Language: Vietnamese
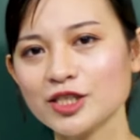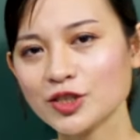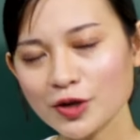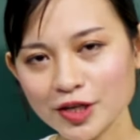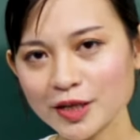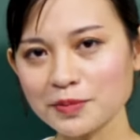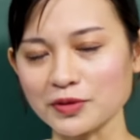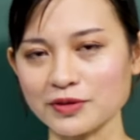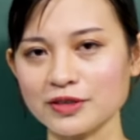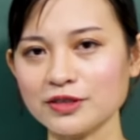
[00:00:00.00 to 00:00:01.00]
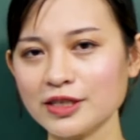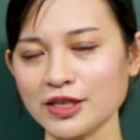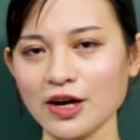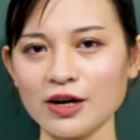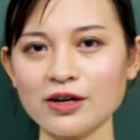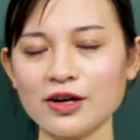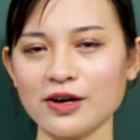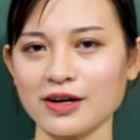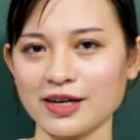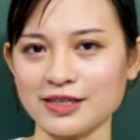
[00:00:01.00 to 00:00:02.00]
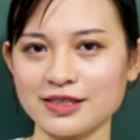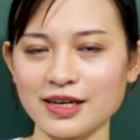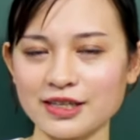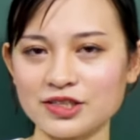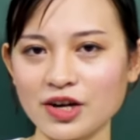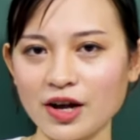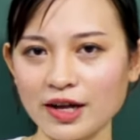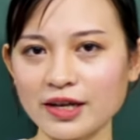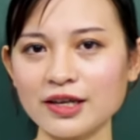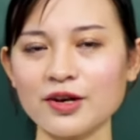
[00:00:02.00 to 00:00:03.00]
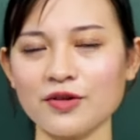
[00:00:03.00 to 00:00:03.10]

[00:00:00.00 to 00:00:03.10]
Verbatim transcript: Cho đi một thứ gì đó, hoặc là dạy cho ai,